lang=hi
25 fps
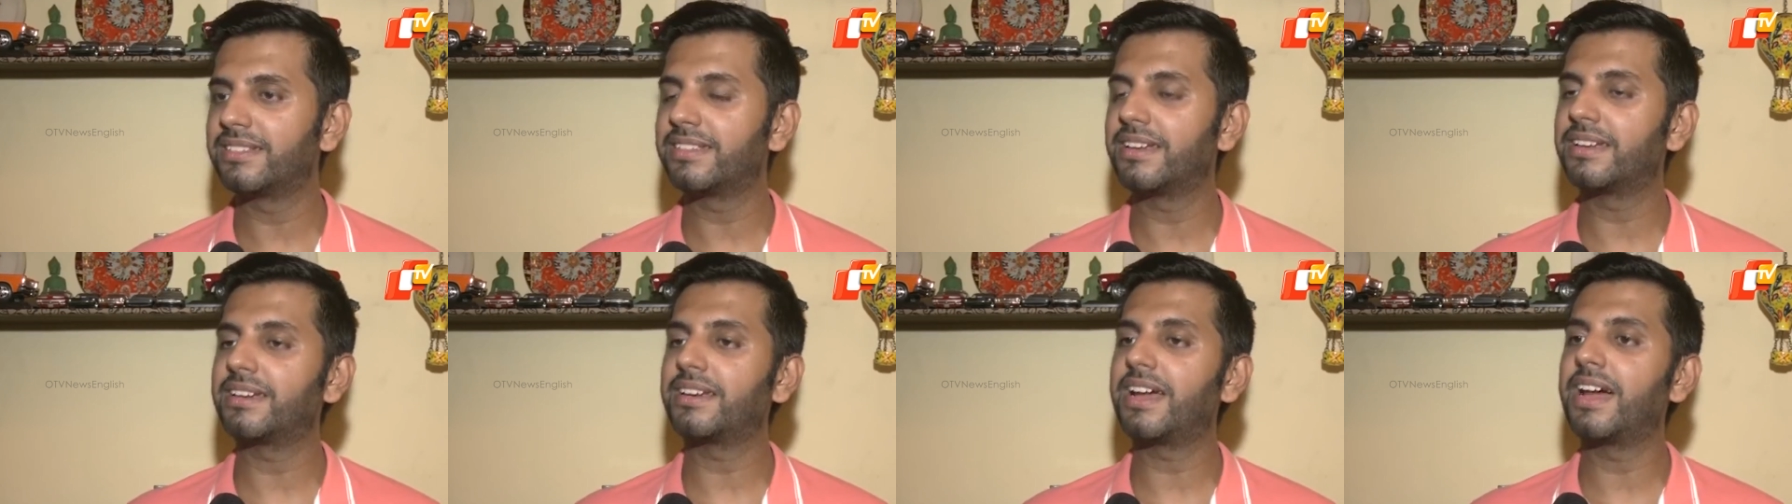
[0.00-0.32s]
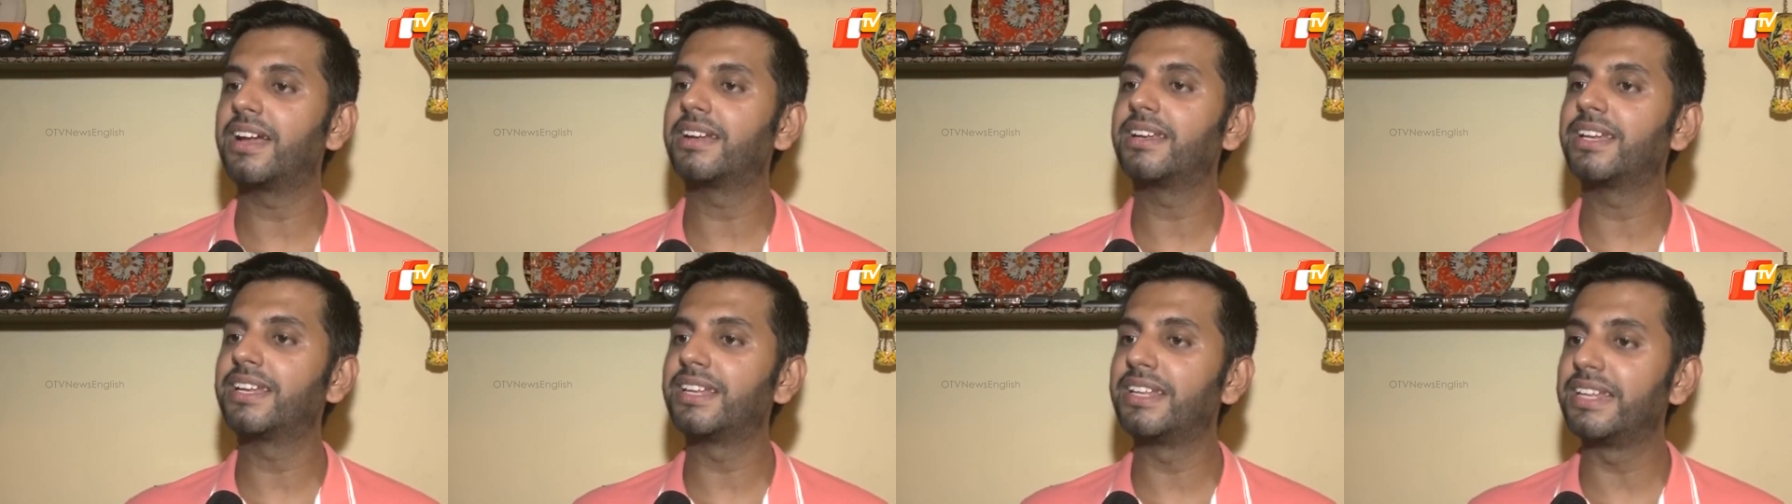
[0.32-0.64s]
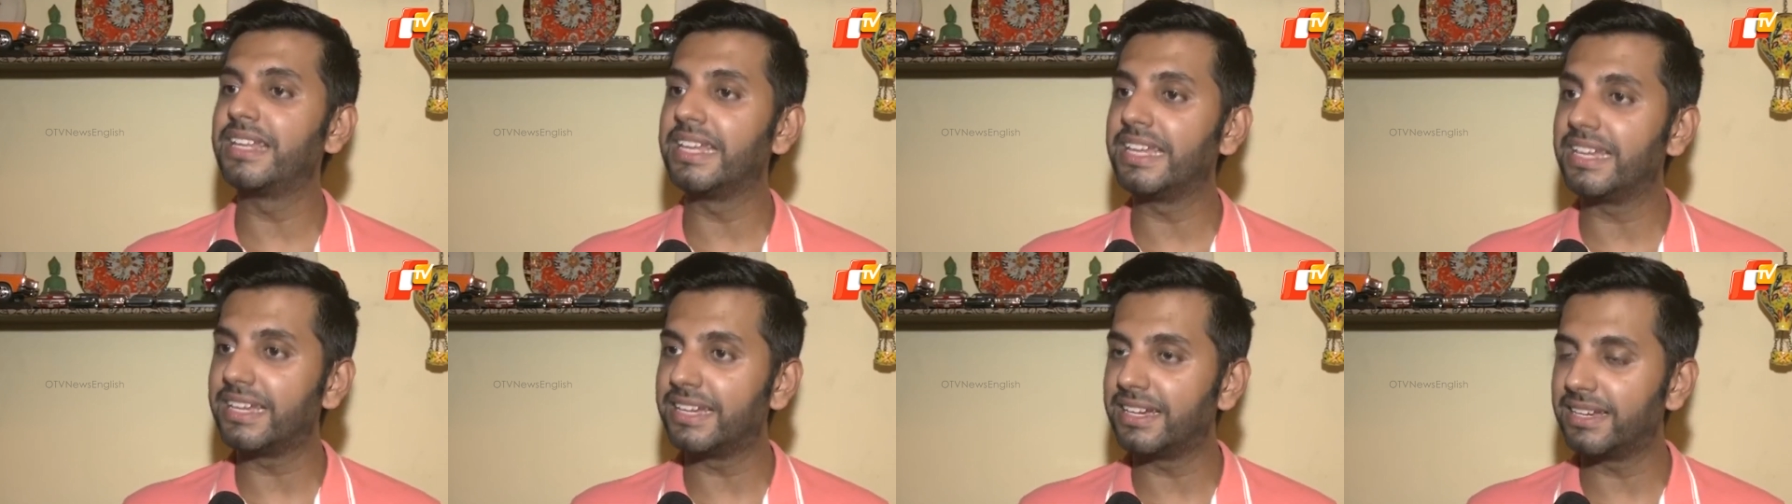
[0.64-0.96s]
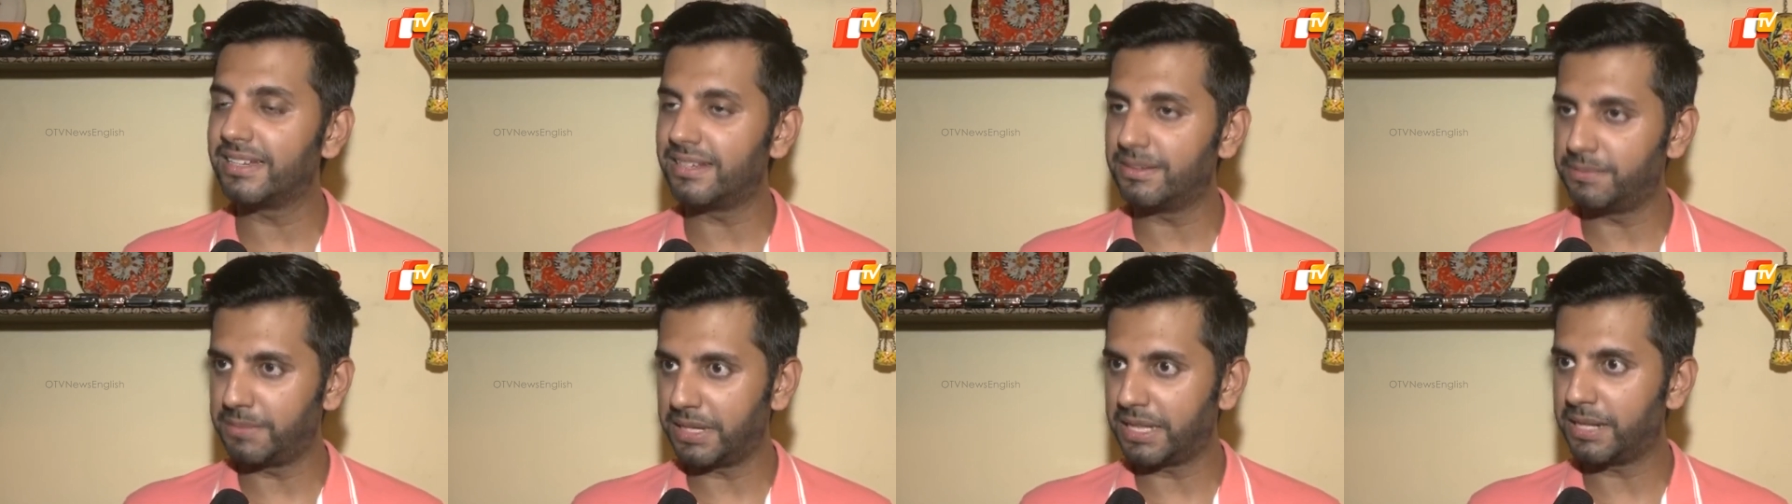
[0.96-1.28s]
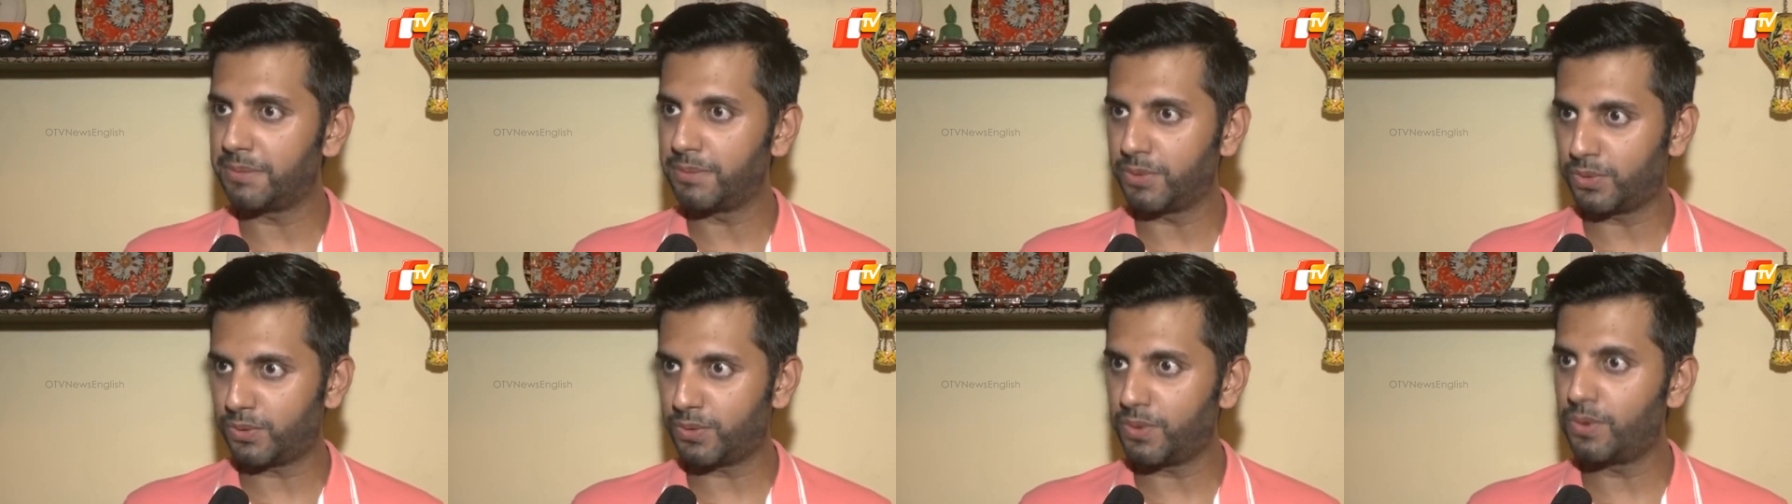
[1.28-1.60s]
सरकार ने लीगल
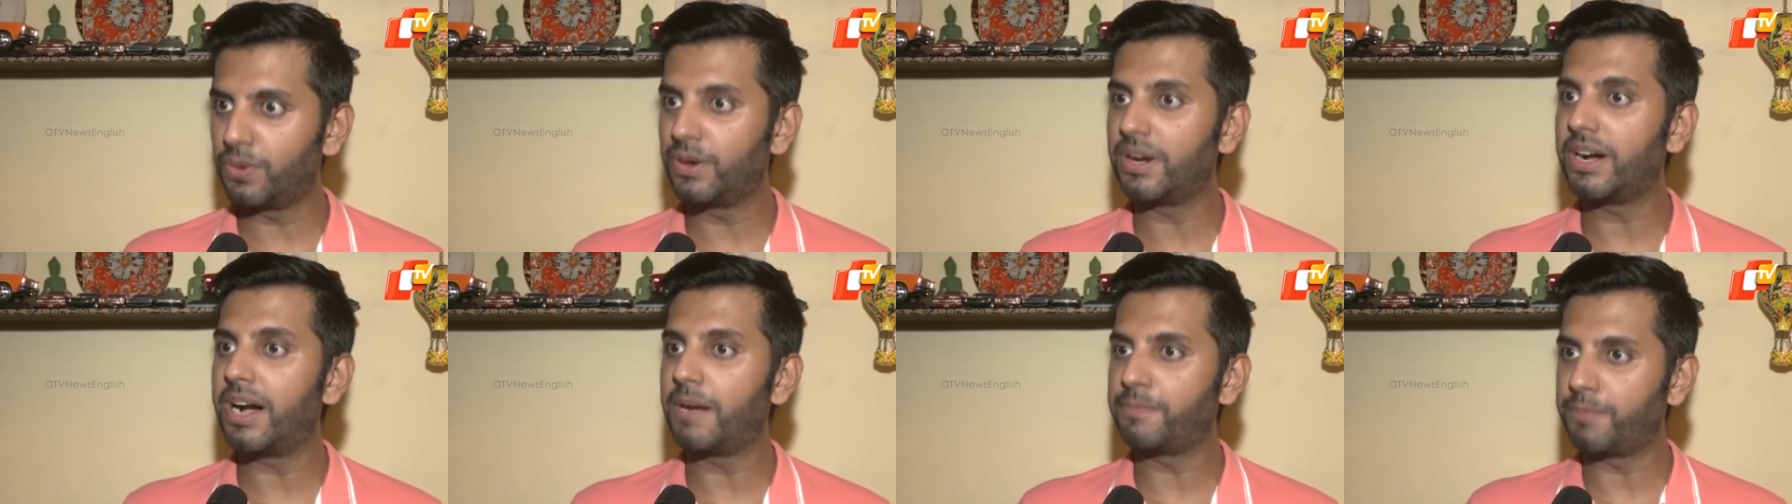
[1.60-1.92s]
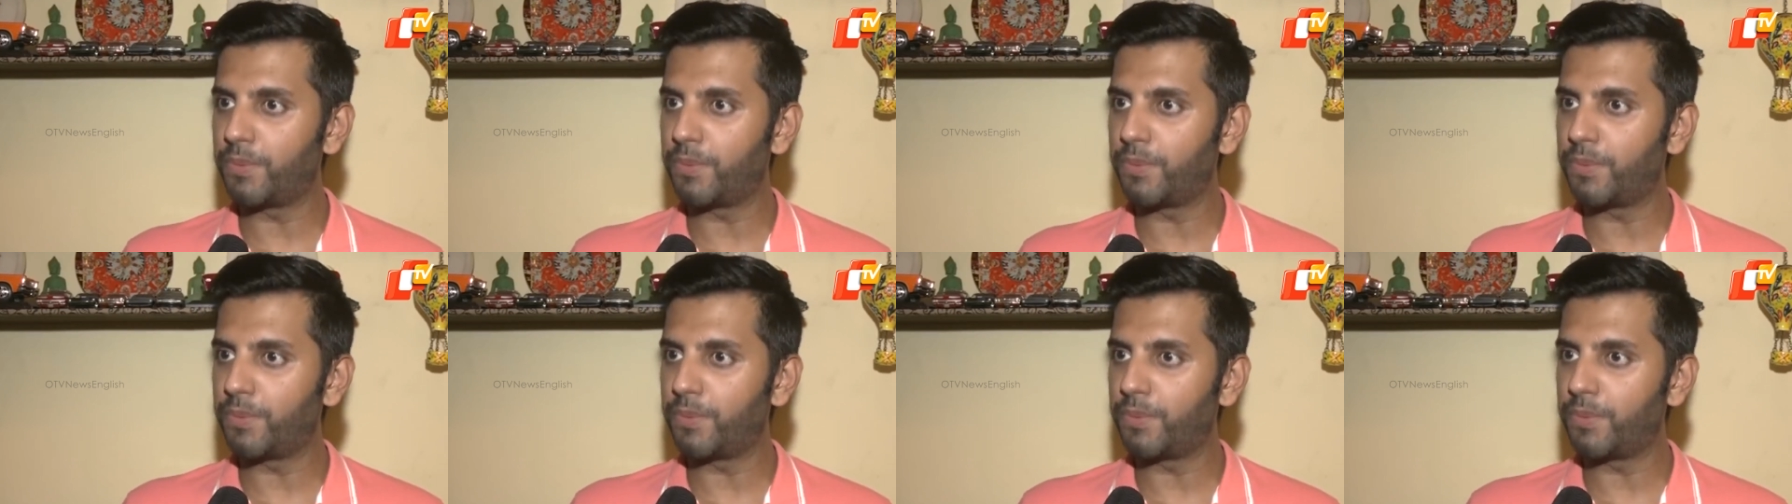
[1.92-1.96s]
मतलब उसको